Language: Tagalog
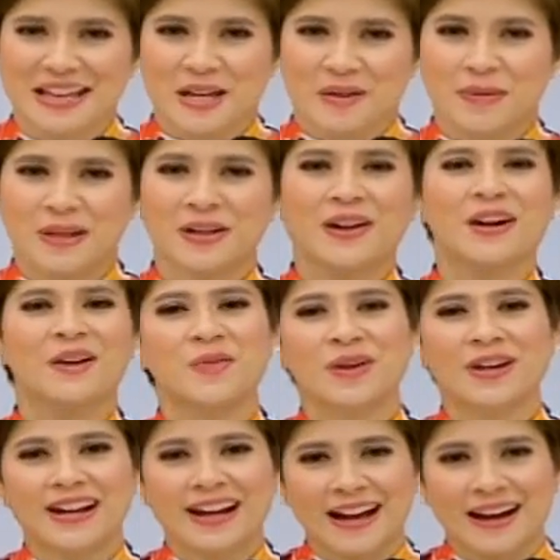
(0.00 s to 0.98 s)
Pero ang
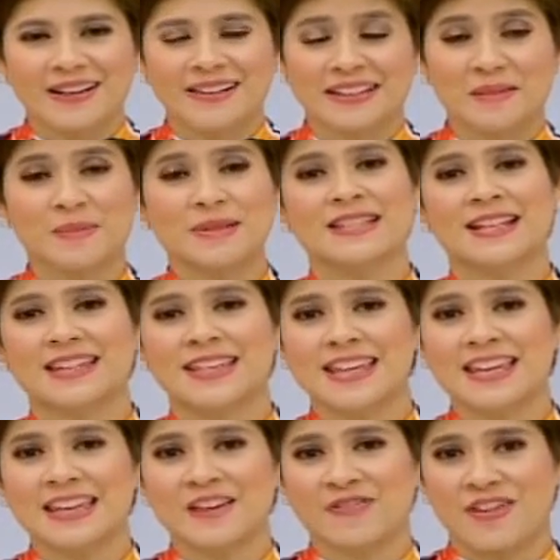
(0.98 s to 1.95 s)
workout ay eh, mas
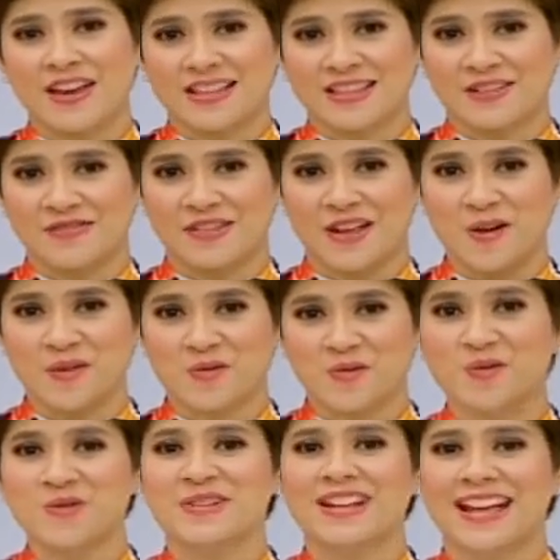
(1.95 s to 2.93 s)
nagiging effective daw
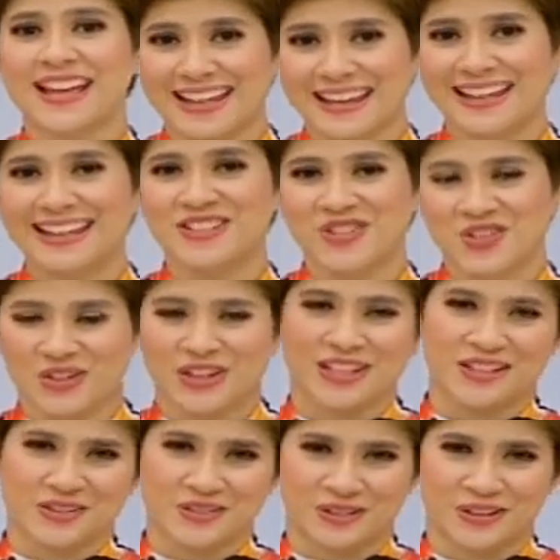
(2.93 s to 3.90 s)
kung na-e-enjoy
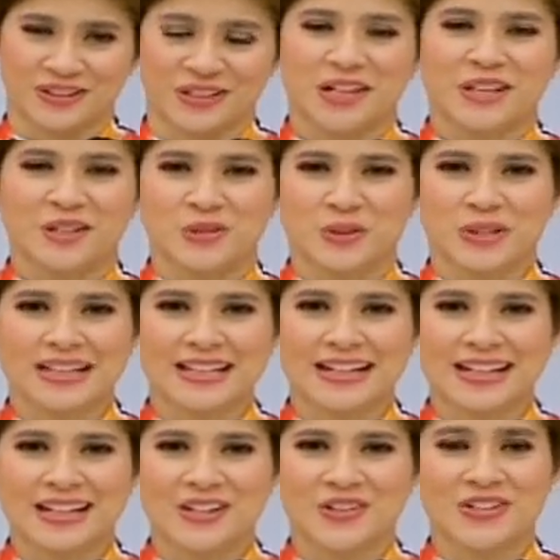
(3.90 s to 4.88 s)
ito. Tulad
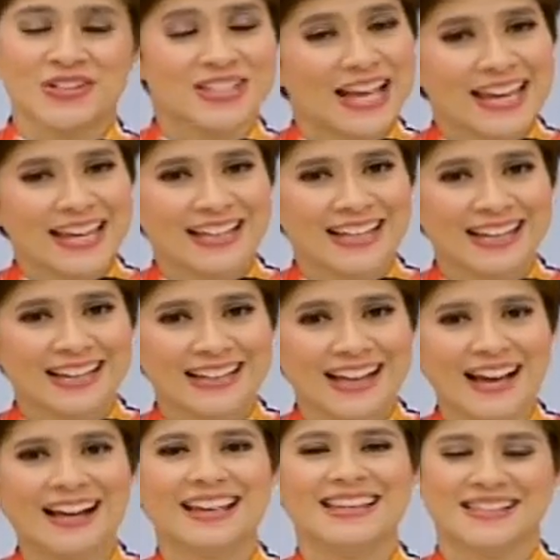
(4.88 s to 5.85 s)
ng indoor cycling
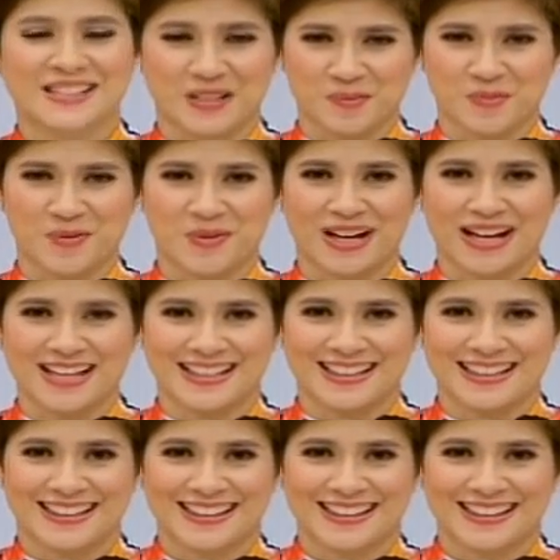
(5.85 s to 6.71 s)
na aking sinubukan.